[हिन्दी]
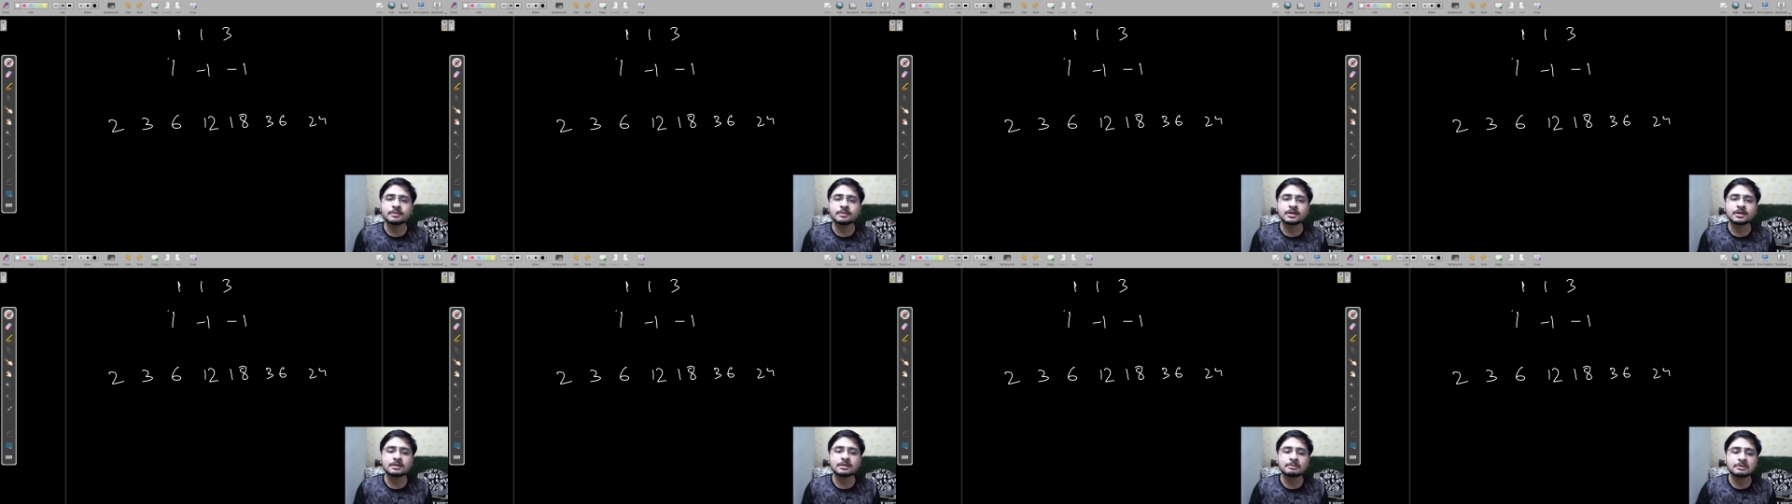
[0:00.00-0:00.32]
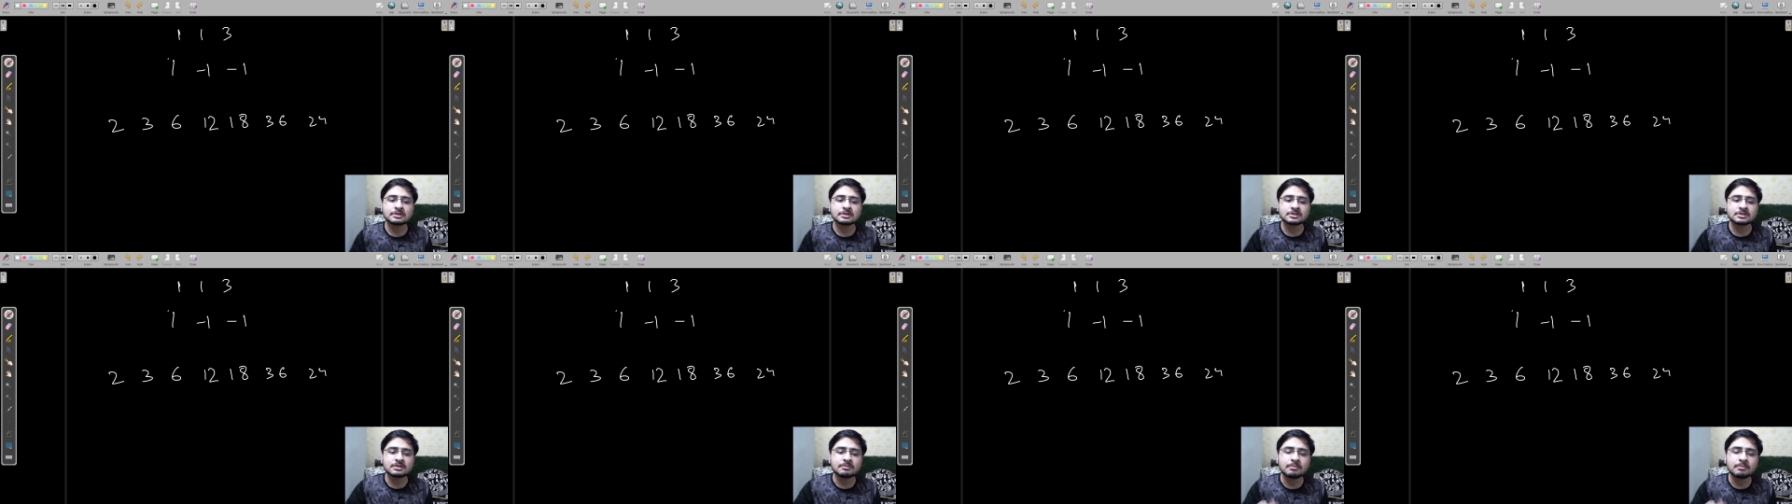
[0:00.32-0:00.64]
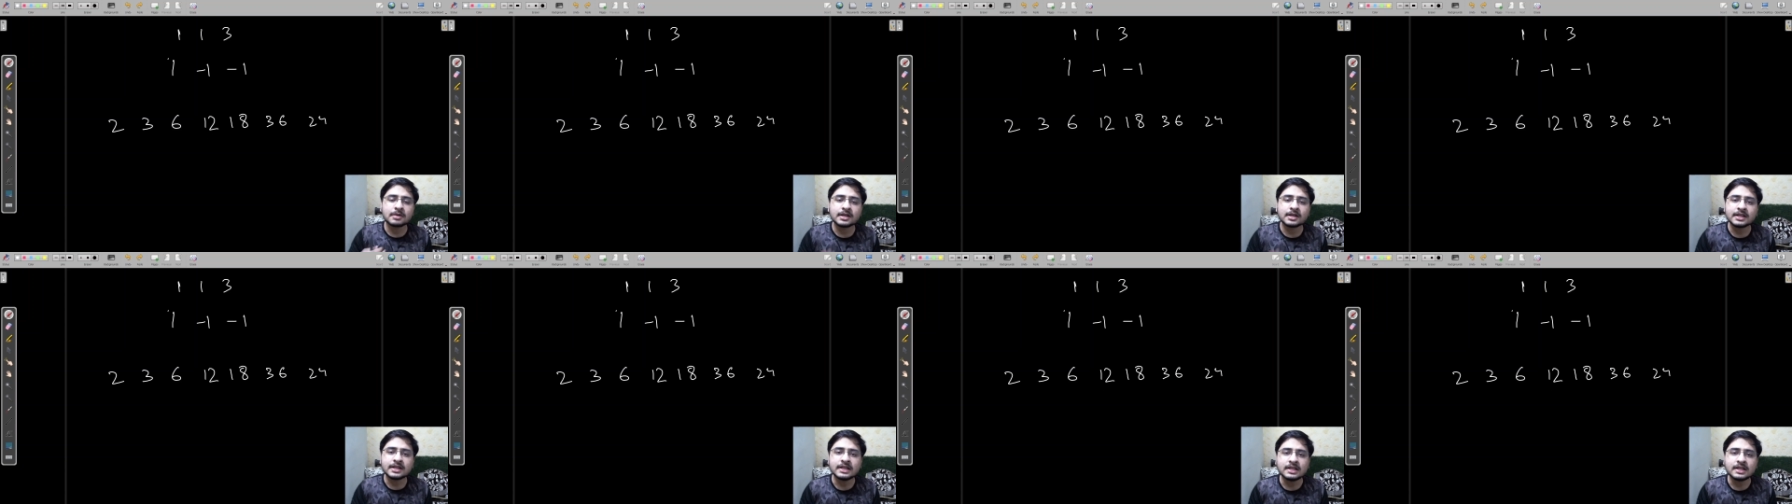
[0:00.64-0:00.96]
मल्टीप्लीकेशन
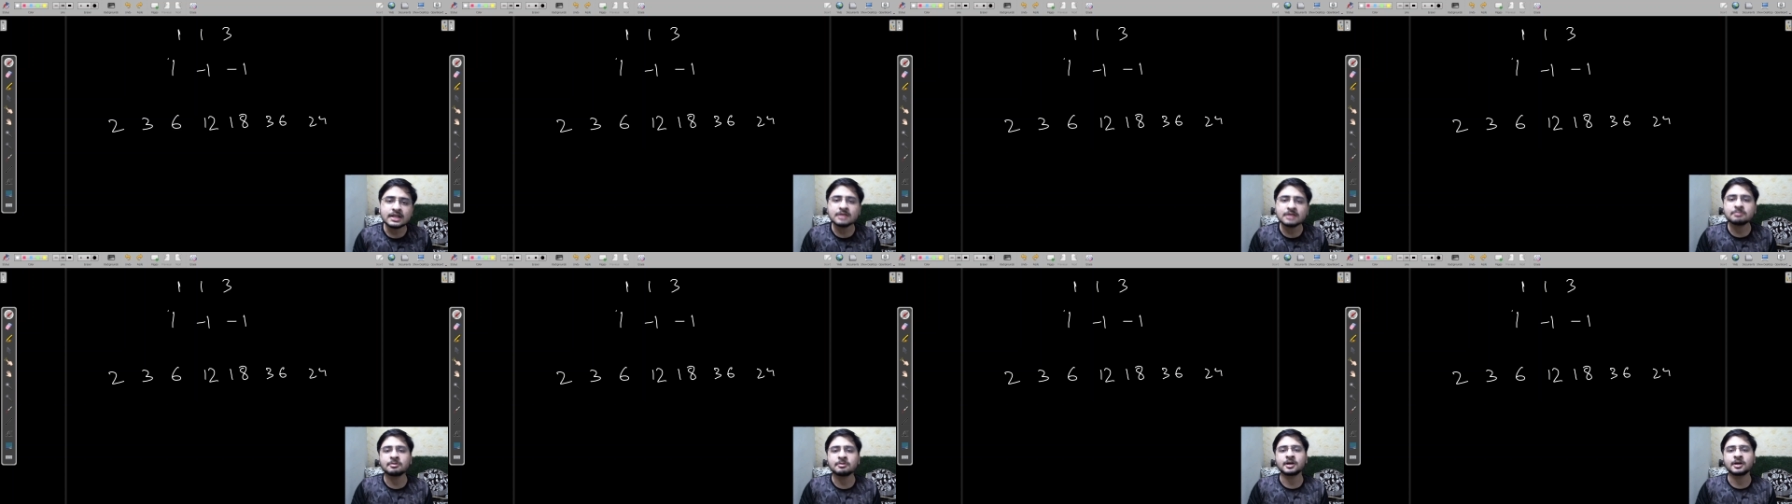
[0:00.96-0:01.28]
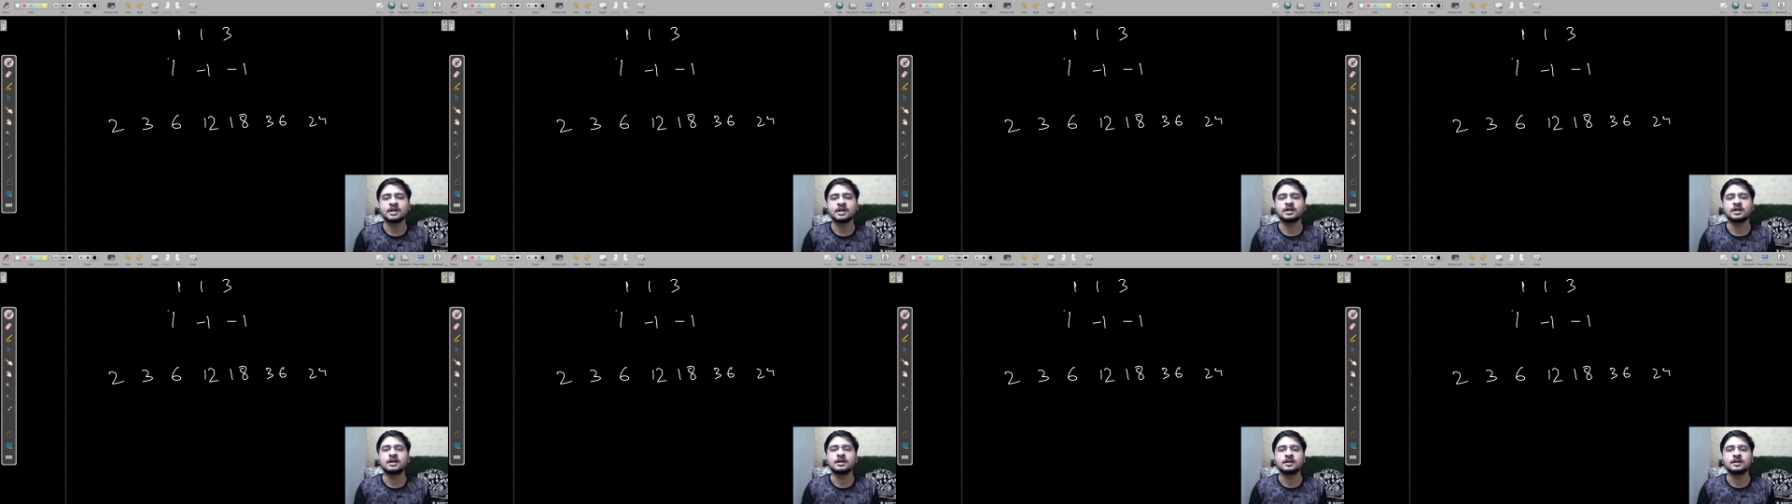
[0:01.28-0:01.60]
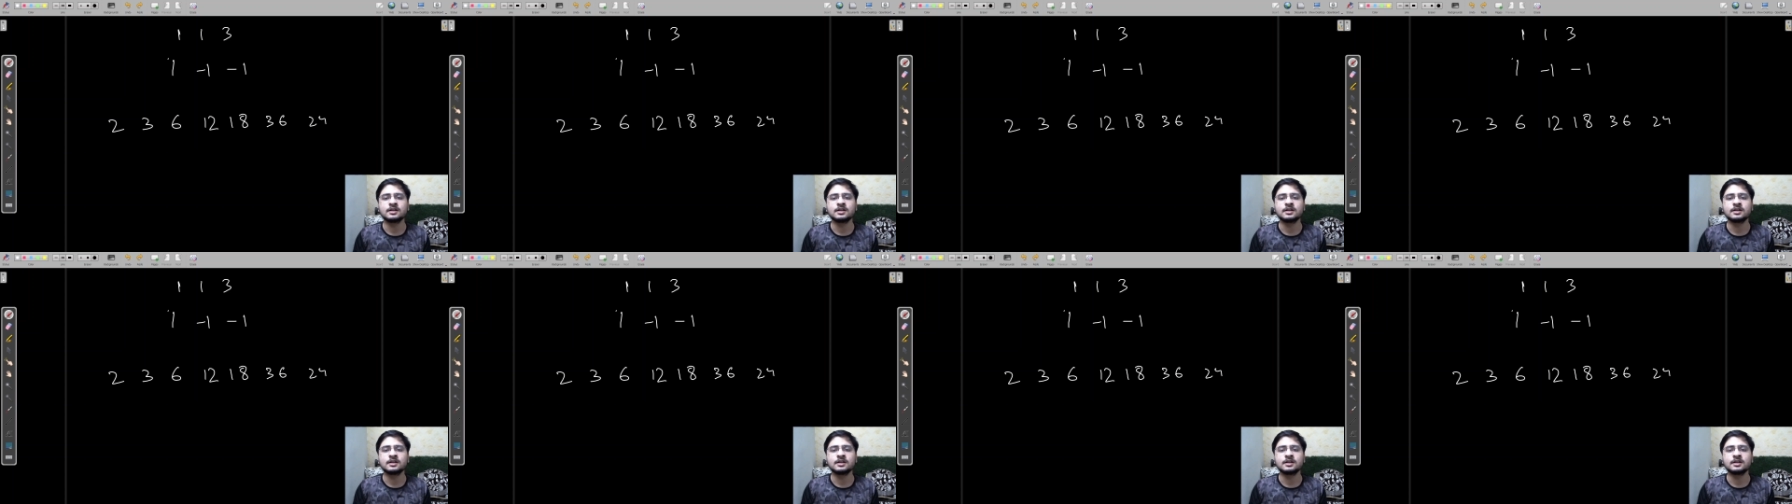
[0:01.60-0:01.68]
बन ही नहीं पाएगा